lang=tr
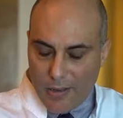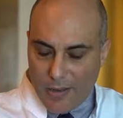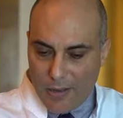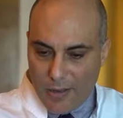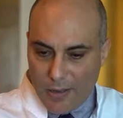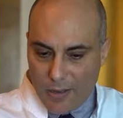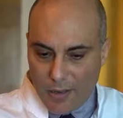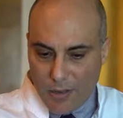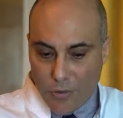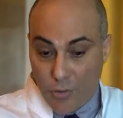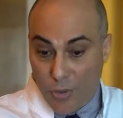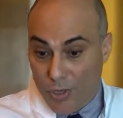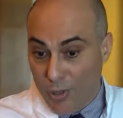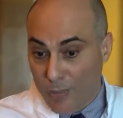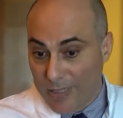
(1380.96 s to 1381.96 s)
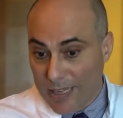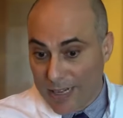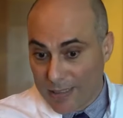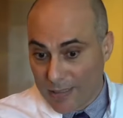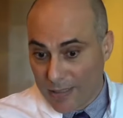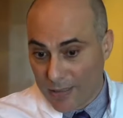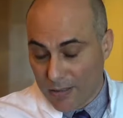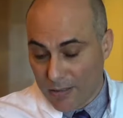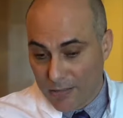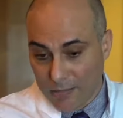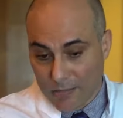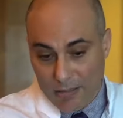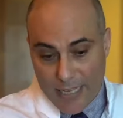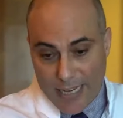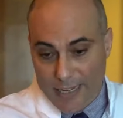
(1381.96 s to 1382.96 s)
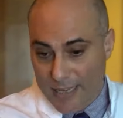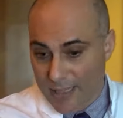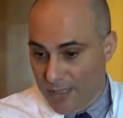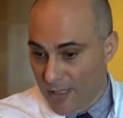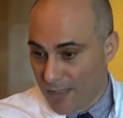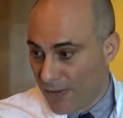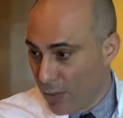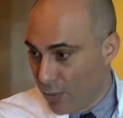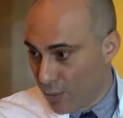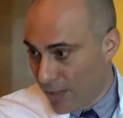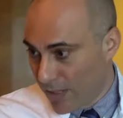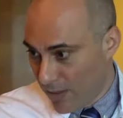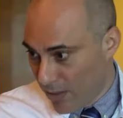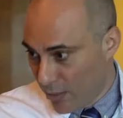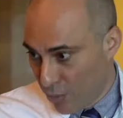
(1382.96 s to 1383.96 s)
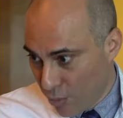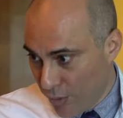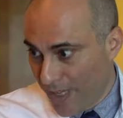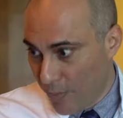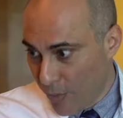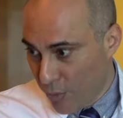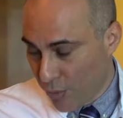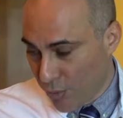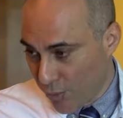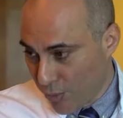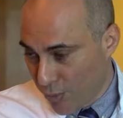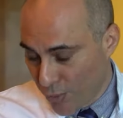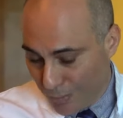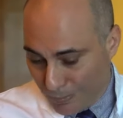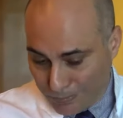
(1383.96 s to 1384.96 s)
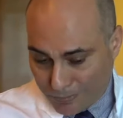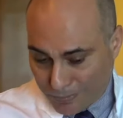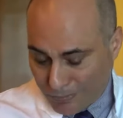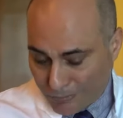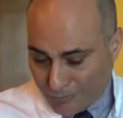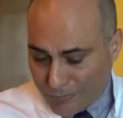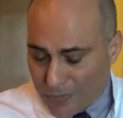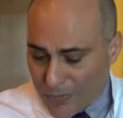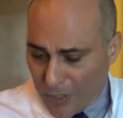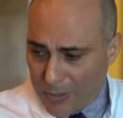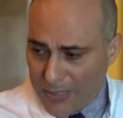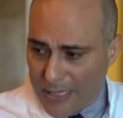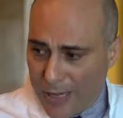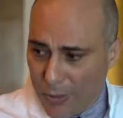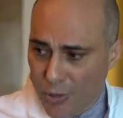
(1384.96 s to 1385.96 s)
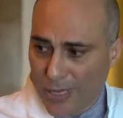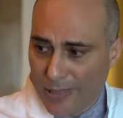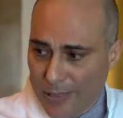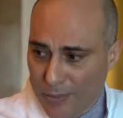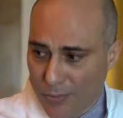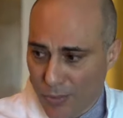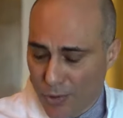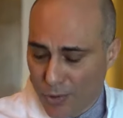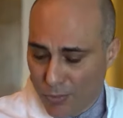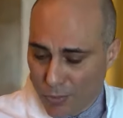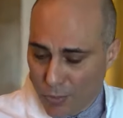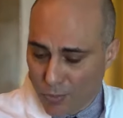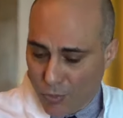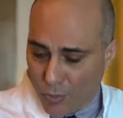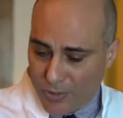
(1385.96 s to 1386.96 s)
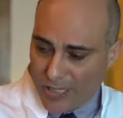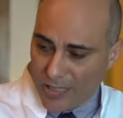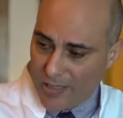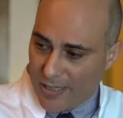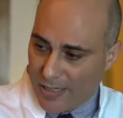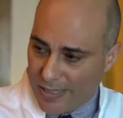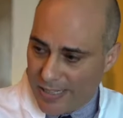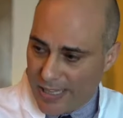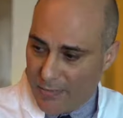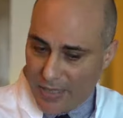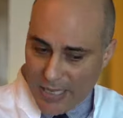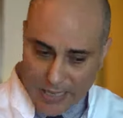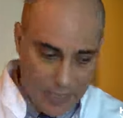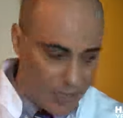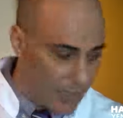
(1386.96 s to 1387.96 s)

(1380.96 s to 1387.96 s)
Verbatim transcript: E, şu aşamada artık değneksiz ve yürüteçsiz yürüyebiliyorsunuz. Ama daha önce anlatmıştım bu protezlerin kemiğe